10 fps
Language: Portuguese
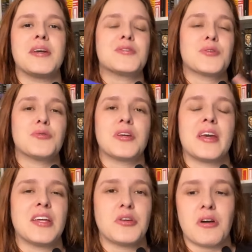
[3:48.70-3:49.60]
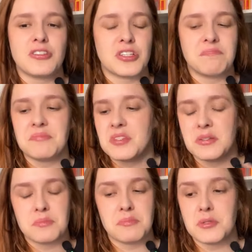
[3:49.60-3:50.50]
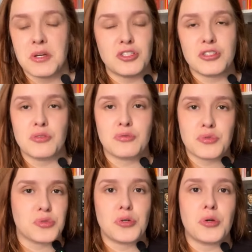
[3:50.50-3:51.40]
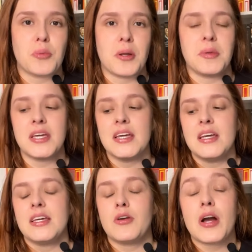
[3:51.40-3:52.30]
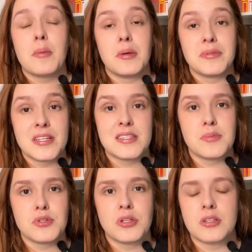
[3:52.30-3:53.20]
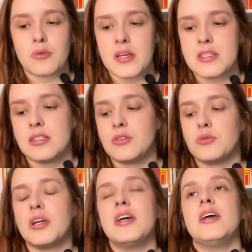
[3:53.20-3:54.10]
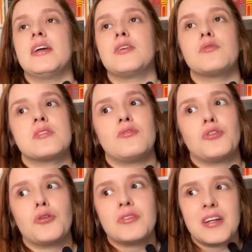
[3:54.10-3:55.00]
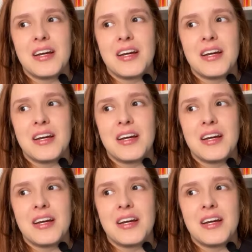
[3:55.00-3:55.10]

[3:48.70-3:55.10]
pensou no enredo, eu acho que simplesmente não funcionou para mim e eu acabei me decepcionando com essa leitura. Inclusive, outra